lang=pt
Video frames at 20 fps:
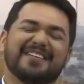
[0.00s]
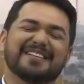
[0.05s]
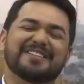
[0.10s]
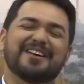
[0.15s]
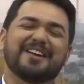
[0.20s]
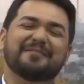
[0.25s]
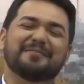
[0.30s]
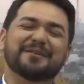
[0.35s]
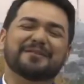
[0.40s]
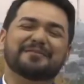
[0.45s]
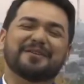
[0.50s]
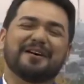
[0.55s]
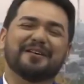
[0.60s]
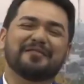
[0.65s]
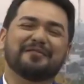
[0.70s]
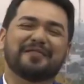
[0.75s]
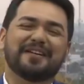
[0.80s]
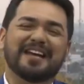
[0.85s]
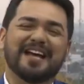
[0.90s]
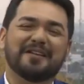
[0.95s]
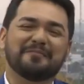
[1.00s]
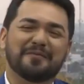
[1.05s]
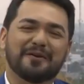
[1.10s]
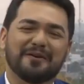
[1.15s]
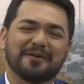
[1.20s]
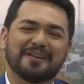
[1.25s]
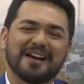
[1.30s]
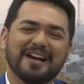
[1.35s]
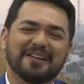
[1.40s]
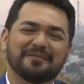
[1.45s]
Mas olha, pessoal, no feriado
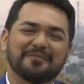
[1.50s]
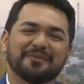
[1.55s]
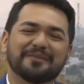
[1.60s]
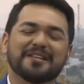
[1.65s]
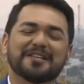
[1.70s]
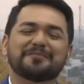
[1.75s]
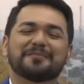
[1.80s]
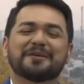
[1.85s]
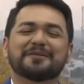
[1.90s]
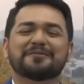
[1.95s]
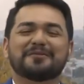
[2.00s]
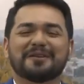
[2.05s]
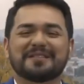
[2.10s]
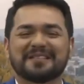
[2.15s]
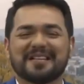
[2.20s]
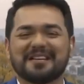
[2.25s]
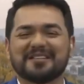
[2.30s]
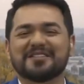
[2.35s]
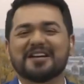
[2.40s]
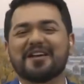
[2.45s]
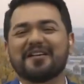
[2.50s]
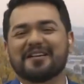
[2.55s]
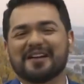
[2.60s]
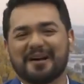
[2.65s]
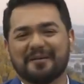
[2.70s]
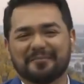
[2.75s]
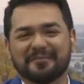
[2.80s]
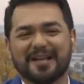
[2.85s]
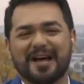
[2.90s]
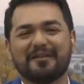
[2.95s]
prolongado, muitas pessoas deixaram a
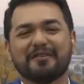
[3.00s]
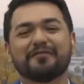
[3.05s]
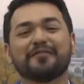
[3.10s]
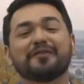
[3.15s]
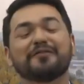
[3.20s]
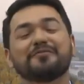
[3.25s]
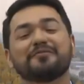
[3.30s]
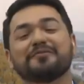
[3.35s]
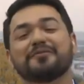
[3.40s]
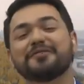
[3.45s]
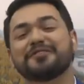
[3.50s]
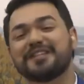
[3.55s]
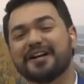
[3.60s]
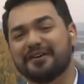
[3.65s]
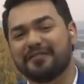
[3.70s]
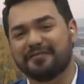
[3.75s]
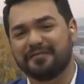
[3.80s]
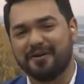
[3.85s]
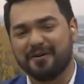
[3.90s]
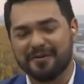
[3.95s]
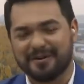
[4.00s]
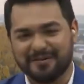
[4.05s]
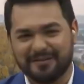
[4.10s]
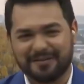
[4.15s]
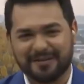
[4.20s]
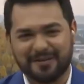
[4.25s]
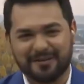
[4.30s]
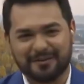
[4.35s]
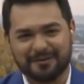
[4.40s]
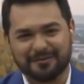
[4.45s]
capital e foram curtir a folga
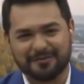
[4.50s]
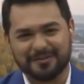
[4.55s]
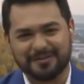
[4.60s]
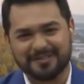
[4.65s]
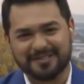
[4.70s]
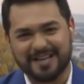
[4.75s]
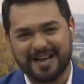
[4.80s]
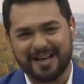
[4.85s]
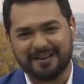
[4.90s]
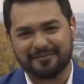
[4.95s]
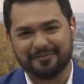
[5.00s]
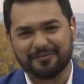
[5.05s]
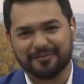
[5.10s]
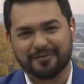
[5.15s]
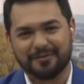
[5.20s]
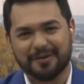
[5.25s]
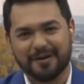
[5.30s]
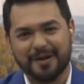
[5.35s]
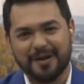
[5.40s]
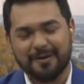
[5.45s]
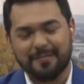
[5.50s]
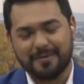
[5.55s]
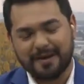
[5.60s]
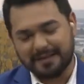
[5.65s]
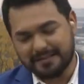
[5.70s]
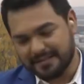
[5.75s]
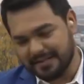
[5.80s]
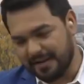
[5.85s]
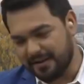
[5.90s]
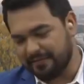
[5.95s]
no interior do estado, viu?
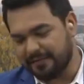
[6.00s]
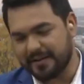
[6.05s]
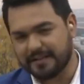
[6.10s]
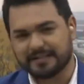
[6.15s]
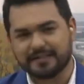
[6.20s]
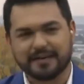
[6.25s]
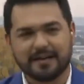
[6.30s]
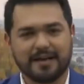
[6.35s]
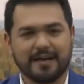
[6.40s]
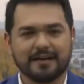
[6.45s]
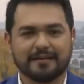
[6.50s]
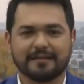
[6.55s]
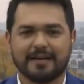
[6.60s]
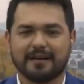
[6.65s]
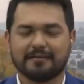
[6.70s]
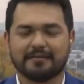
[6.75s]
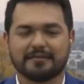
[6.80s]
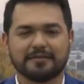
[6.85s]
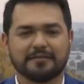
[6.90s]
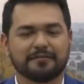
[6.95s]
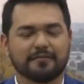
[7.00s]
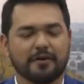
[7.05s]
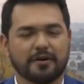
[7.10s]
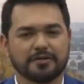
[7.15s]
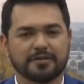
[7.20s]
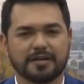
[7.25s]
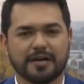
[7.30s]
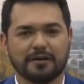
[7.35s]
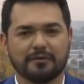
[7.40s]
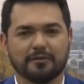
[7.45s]
Para se refrescar, claro, desse
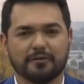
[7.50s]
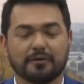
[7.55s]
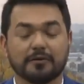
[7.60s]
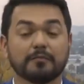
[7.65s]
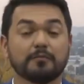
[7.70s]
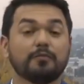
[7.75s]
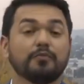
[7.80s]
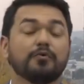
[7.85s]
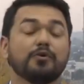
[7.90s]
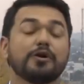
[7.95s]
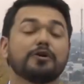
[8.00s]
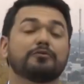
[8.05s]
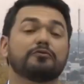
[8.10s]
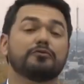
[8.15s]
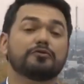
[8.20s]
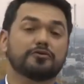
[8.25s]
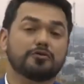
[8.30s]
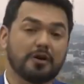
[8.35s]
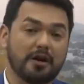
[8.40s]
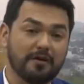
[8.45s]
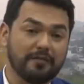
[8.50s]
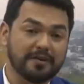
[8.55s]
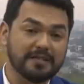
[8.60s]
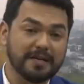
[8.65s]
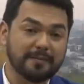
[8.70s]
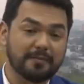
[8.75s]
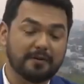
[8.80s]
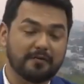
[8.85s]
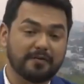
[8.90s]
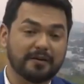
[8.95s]
forte calor. Muitos
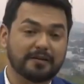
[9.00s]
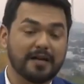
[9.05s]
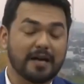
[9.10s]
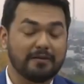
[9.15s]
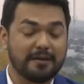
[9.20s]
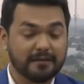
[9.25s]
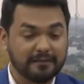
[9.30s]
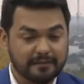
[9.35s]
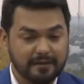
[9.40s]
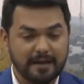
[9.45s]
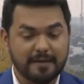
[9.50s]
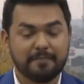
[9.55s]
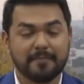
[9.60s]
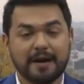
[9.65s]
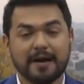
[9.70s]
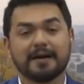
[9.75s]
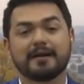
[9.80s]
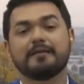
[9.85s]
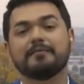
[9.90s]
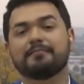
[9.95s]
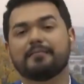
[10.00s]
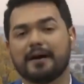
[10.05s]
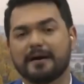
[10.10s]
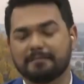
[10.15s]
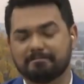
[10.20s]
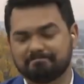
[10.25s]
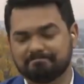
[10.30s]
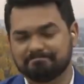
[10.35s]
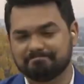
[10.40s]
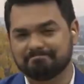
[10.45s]
jovens aproveitaram até para
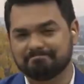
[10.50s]
acampar.